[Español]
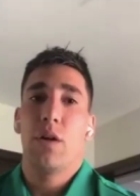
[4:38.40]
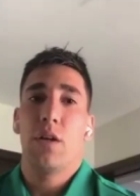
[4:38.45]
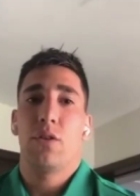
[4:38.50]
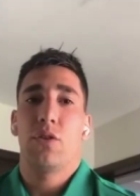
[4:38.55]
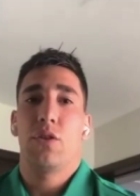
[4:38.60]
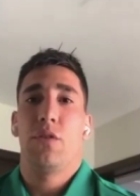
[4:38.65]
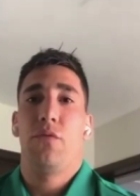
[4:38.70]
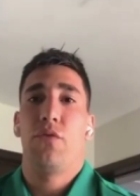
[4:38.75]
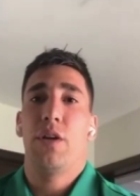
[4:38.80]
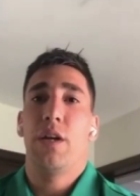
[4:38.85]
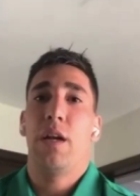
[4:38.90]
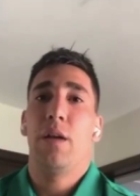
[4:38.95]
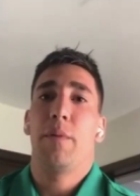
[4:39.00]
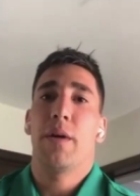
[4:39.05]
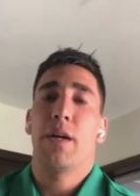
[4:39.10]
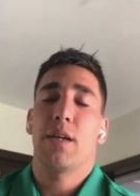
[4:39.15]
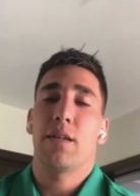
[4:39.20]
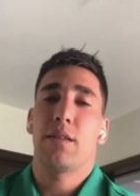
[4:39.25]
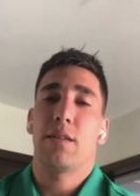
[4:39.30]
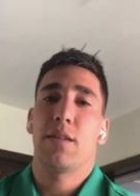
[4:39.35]
me acuerdo, sí fue en
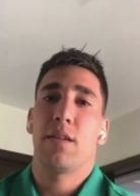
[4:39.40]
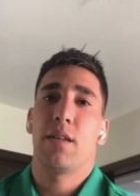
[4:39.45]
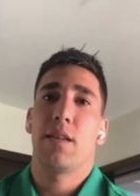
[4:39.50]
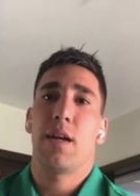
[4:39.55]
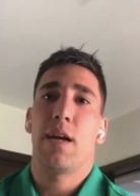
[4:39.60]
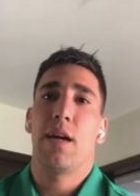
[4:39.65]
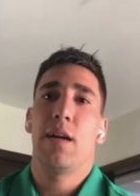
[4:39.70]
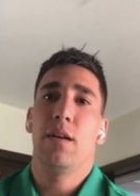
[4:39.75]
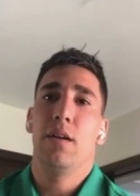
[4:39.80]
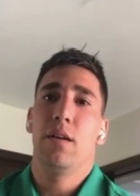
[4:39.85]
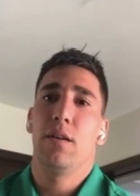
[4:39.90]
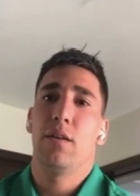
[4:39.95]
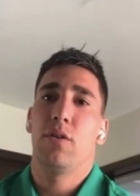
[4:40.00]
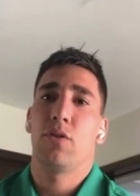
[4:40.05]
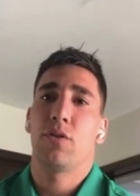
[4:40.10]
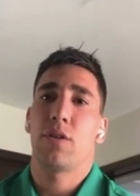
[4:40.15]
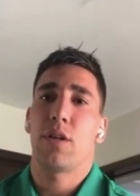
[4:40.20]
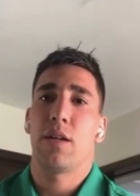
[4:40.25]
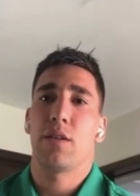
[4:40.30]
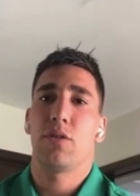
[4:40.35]
el Parque Central
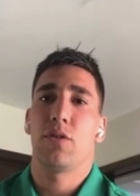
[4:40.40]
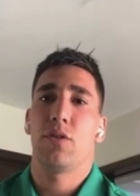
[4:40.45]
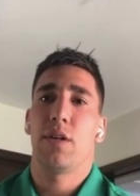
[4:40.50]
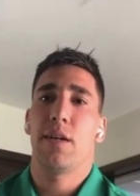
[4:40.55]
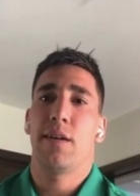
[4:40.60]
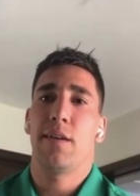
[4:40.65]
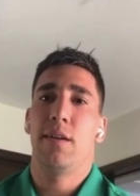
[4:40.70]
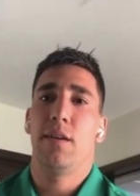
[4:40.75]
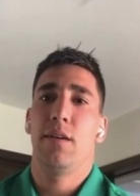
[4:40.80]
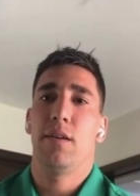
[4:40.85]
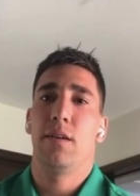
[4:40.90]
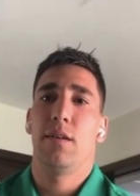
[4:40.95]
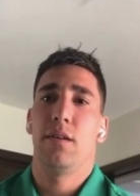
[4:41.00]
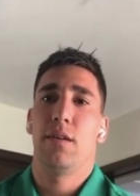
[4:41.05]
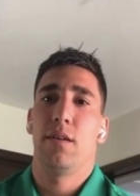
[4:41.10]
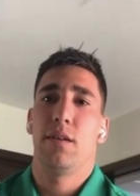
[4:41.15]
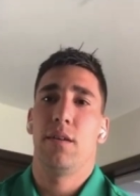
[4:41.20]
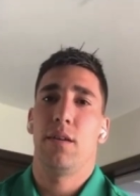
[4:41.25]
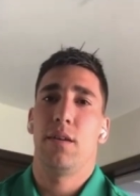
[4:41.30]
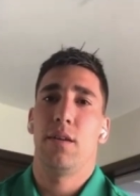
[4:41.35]
contra Nacional.
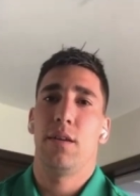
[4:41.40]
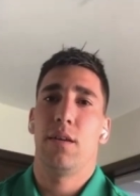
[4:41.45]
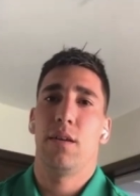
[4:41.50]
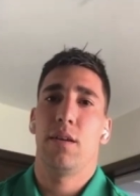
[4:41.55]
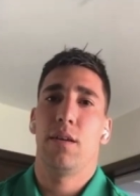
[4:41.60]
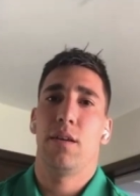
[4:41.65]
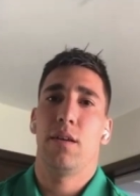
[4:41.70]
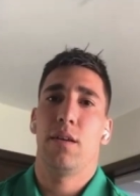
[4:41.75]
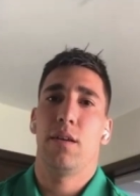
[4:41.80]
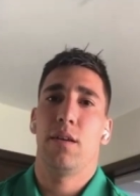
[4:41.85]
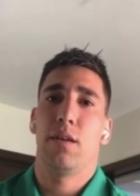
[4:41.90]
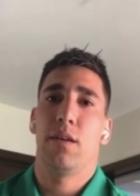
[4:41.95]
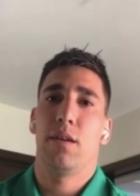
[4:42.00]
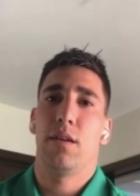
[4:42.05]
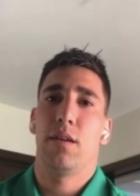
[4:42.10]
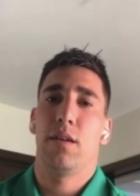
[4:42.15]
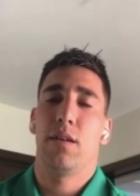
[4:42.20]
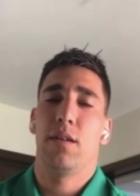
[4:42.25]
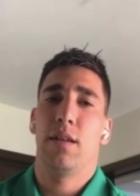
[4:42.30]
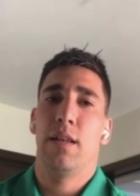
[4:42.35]

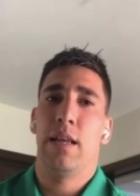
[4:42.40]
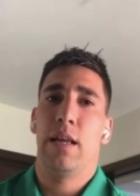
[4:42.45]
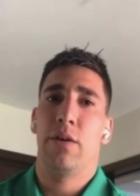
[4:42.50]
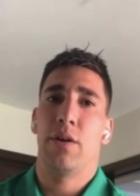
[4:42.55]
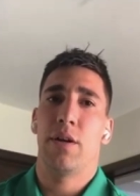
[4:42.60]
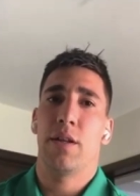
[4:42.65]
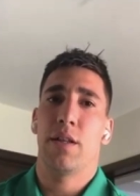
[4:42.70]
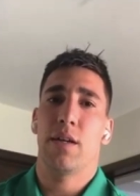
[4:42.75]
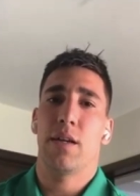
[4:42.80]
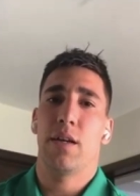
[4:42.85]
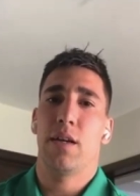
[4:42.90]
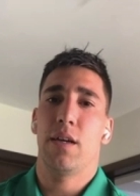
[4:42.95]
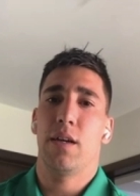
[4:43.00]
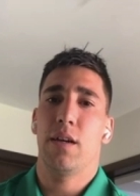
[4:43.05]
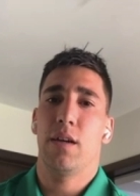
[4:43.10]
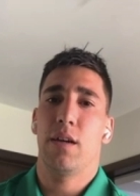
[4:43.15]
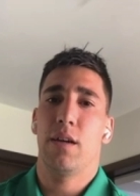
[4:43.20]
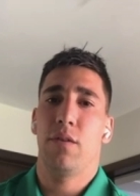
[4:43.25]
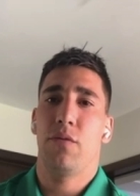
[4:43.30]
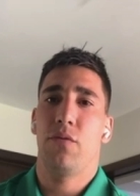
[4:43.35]
Eh, la verdad
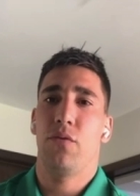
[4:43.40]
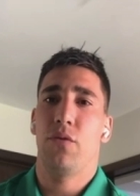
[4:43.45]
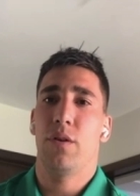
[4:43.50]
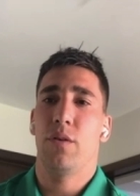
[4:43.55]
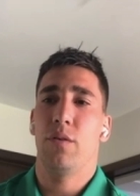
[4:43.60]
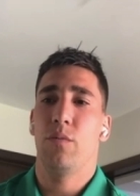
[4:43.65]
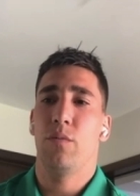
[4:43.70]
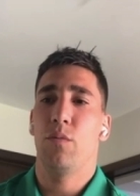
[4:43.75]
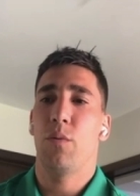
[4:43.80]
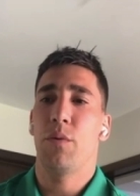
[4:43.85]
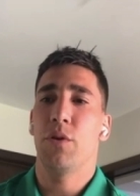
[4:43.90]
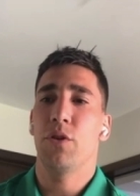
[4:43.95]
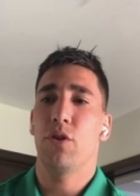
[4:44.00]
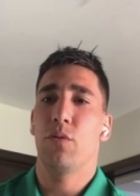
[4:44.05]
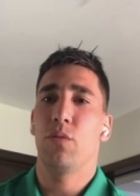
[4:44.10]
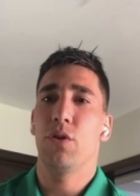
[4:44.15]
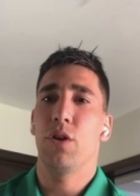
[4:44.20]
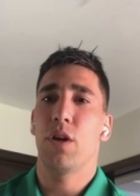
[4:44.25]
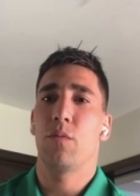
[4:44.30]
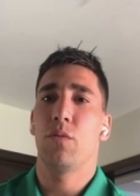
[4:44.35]
que, fue un
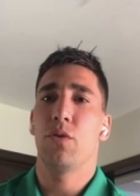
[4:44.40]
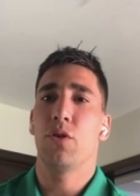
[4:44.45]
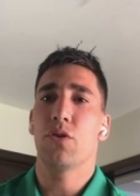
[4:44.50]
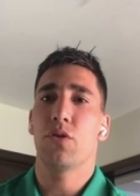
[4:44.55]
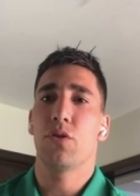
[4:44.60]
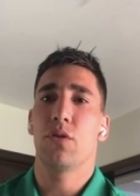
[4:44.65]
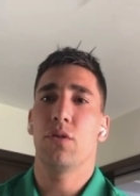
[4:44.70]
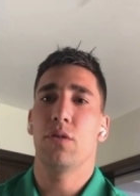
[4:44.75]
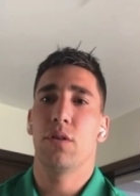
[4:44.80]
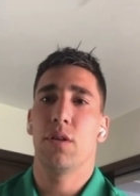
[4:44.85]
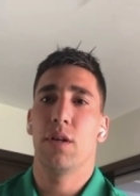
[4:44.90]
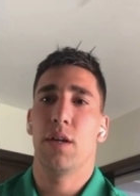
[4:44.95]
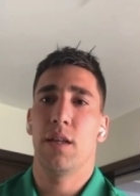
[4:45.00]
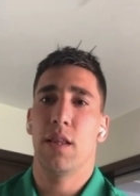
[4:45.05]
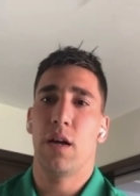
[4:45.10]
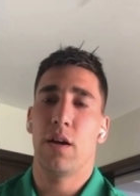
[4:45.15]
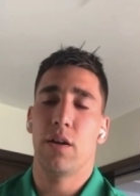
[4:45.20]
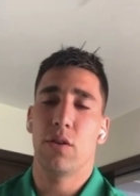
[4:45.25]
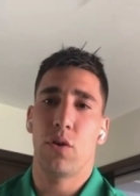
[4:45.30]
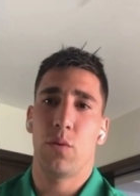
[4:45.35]
momento muy hermoso.
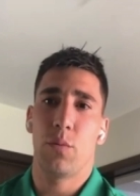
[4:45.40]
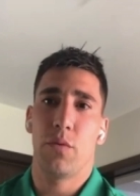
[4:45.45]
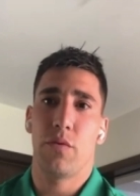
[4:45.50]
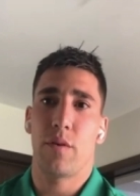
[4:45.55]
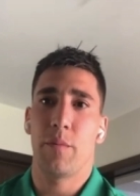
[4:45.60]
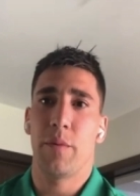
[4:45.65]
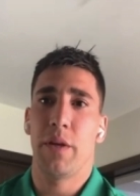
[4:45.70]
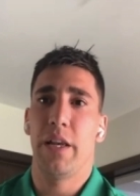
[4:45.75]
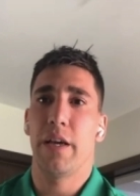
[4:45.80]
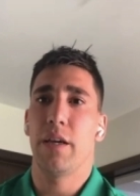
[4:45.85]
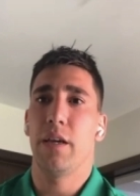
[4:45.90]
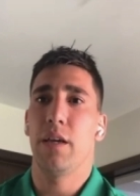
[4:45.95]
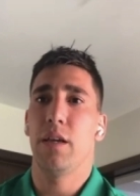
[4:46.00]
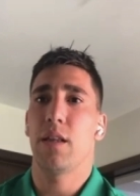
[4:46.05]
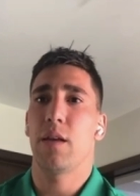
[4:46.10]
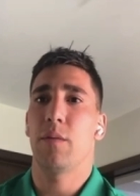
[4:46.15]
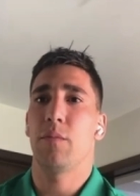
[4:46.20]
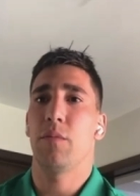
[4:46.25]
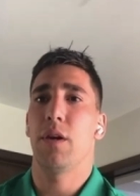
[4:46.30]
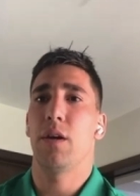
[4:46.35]
Estaba toda mi familia
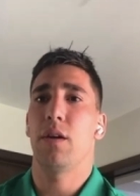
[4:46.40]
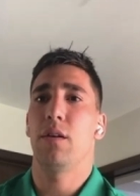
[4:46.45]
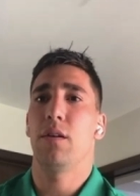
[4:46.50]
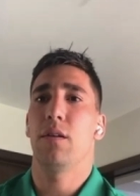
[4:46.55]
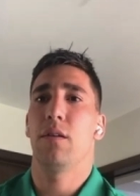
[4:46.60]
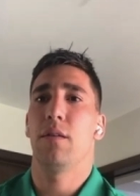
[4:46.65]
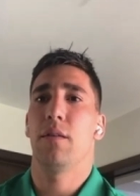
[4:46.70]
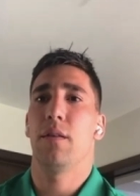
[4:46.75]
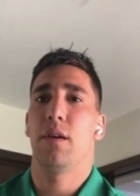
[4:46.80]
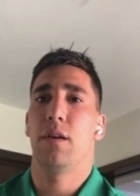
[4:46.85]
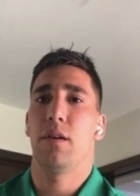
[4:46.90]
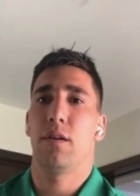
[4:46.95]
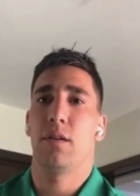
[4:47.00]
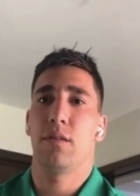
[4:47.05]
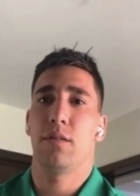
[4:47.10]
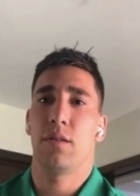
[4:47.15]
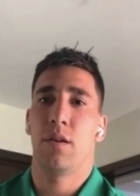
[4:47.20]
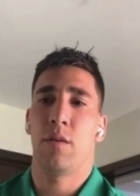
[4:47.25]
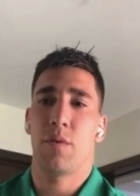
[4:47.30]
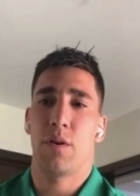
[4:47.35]
ahí también.
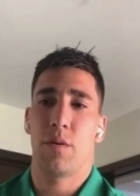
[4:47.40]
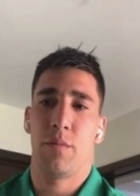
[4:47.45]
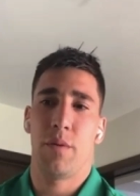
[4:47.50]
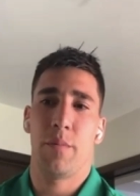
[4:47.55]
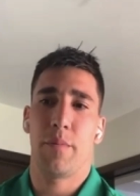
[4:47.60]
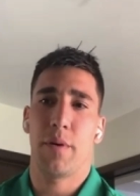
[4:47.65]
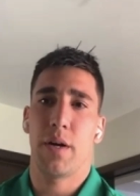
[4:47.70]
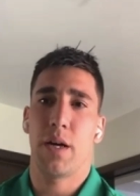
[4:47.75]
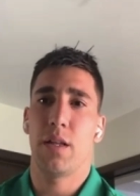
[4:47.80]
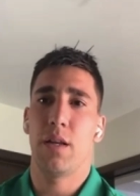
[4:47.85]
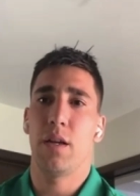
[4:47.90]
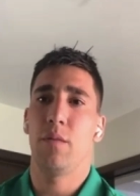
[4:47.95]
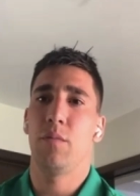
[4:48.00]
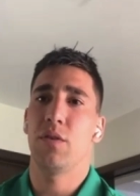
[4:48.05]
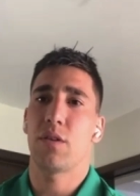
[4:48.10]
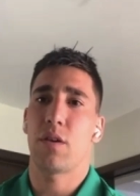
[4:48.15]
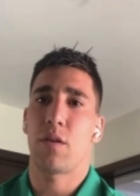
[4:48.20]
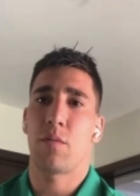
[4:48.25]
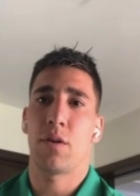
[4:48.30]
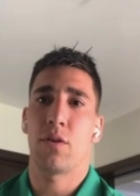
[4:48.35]
siempre mi
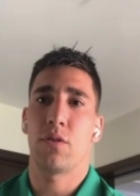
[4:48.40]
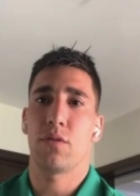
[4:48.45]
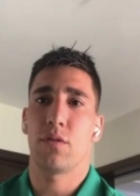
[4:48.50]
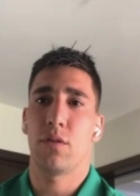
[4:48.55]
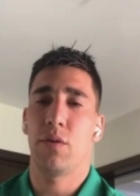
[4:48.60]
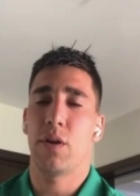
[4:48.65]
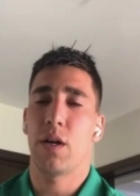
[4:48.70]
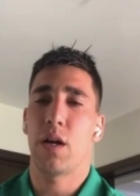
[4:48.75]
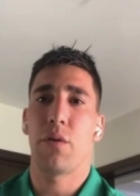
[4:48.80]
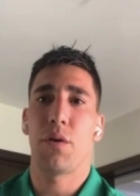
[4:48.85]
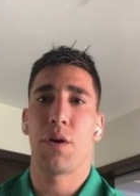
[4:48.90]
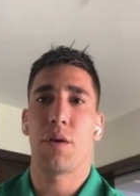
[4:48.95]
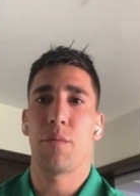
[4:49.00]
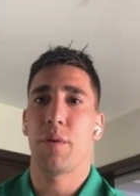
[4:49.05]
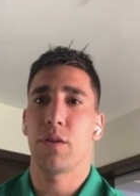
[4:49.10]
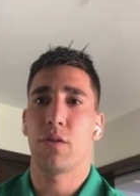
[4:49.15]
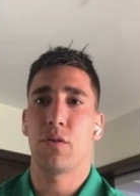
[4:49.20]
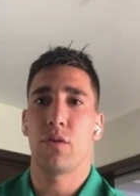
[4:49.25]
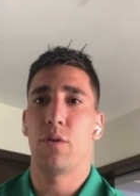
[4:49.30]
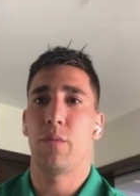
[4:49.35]
padre y mis hermanos iban a
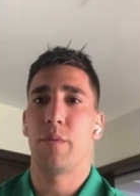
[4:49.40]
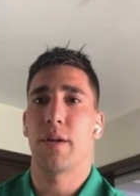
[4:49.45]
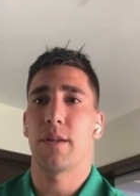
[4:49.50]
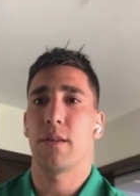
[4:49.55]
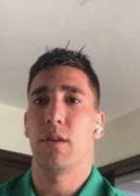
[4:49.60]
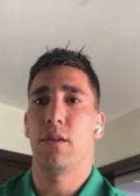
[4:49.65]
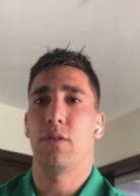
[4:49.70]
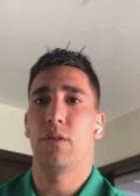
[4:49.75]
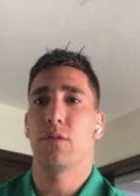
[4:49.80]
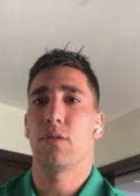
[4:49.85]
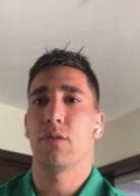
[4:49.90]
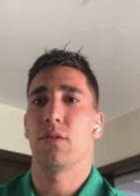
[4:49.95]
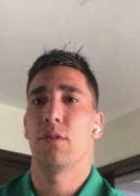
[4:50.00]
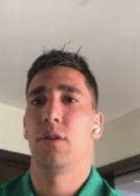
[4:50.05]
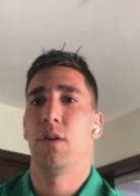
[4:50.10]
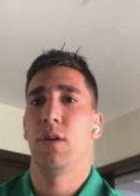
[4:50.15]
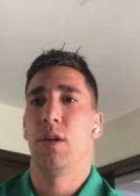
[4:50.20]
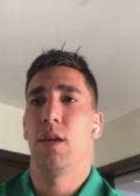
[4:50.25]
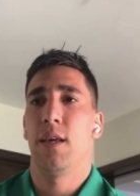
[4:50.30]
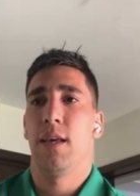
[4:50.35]
verme a todos los
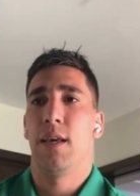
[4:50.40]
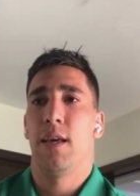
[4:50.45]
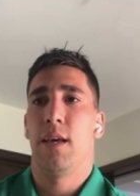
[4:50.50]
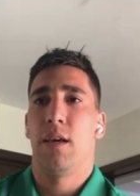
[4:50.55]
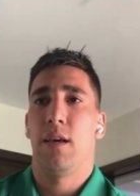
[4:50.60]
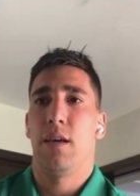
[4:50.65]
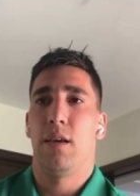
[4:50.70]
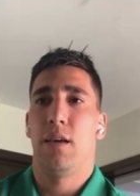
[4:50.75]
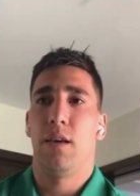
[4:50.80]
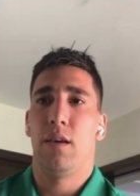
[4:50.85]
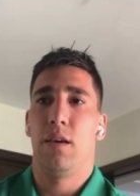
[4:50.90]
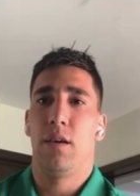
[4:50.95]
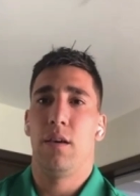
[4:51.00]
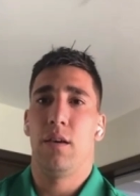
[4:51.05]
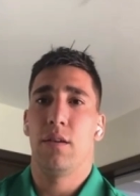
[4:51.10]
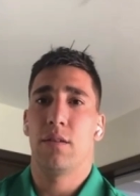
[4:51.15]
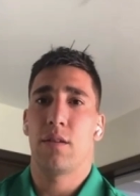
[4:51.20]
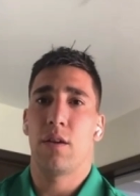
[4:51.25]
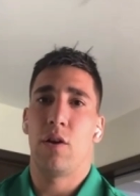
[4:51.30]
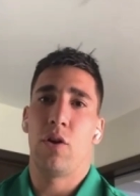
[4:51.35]
partidos.
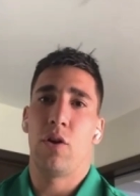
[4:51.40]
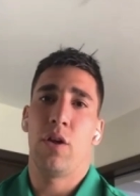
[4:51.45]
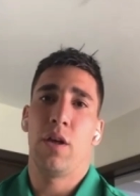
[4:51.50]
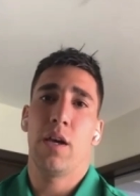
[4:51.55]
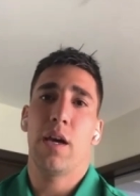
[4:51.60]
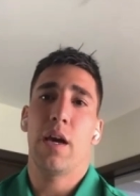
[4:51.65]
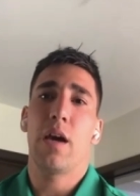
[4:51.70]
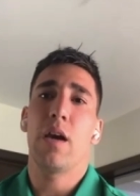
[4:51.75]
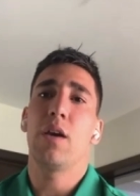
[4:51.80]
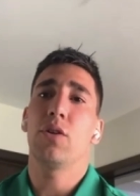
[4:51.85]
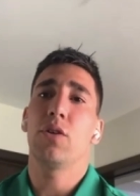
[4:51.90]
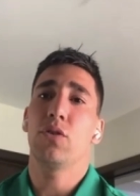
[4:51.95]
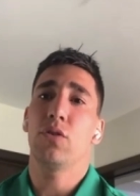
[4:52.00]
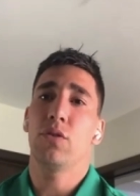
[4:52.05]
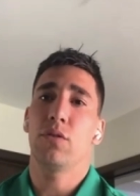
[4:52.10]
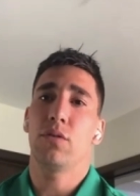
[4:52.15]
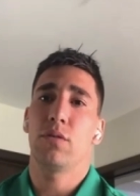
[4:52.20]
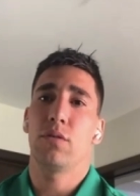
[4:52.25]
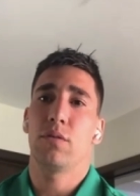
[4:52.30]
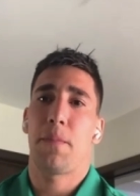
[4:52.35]
Y se lo dediqué a
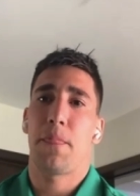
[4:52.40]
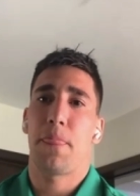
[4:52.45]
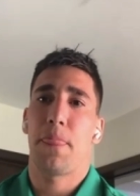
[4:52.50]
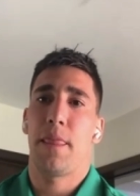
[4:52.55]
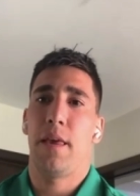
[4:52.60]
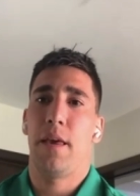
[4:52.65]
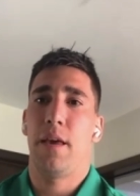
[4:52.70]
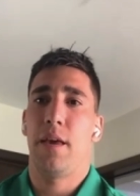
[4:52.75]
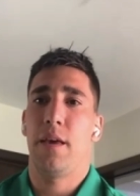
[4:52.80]
ellos